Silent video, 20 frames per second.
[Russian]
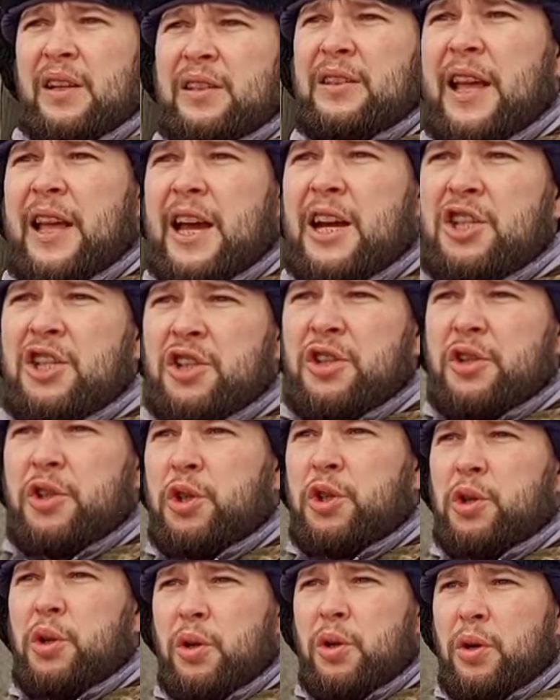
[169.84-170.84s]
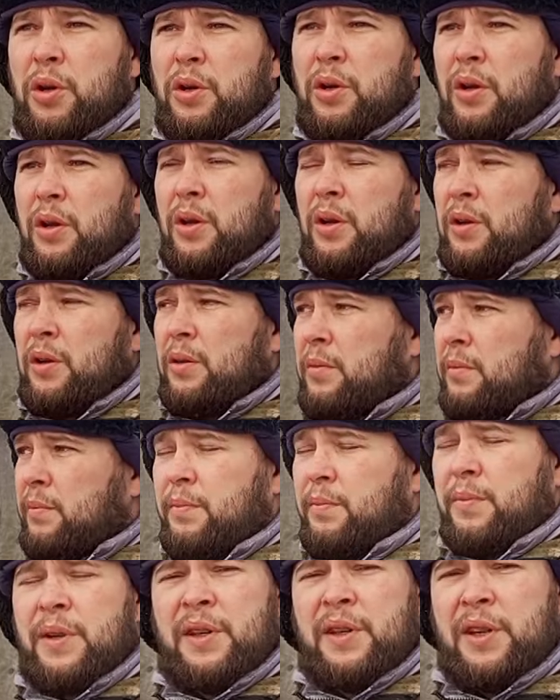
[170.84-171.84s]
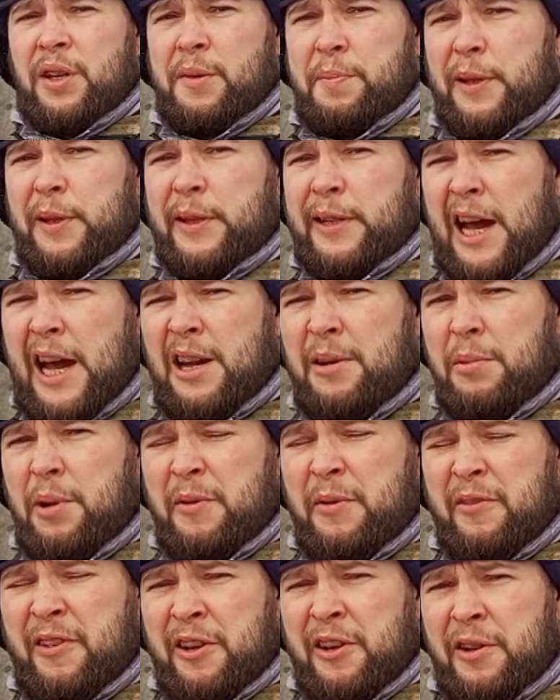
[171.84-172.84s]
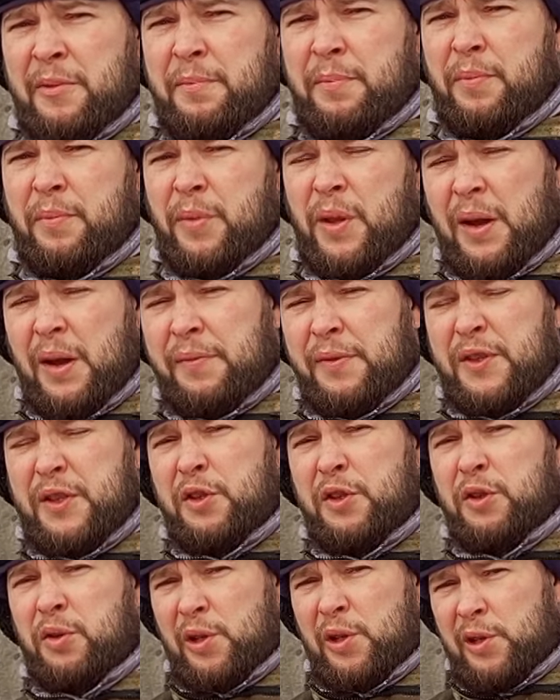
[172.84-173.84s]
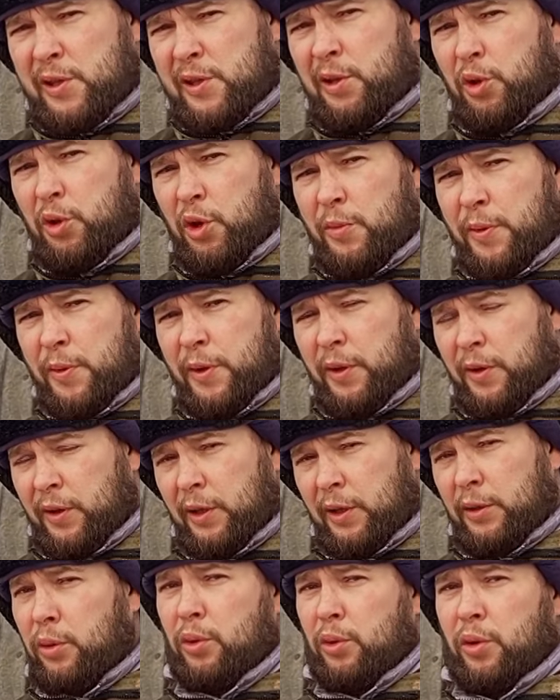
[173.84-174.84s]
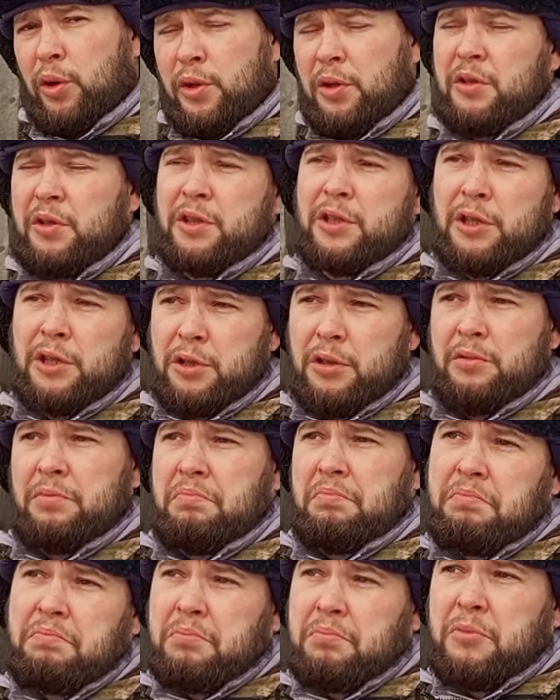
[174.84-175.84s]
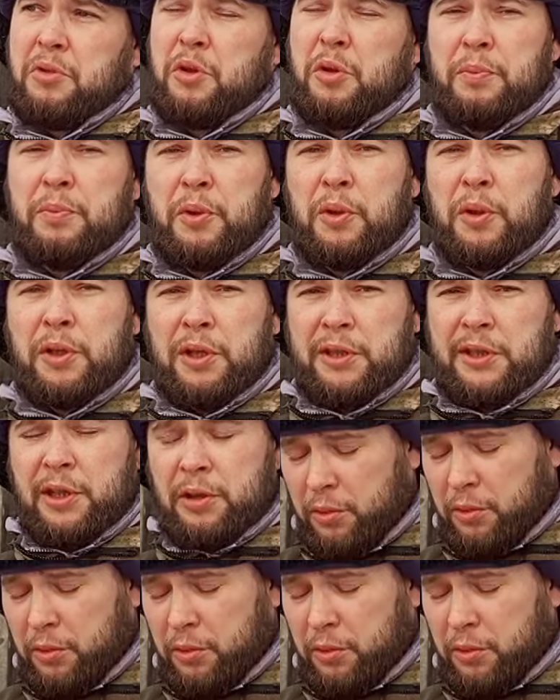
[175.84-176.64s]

Также еще мы их подкармливаем овсяной соломой, которую они, кстати, ну, неплохо так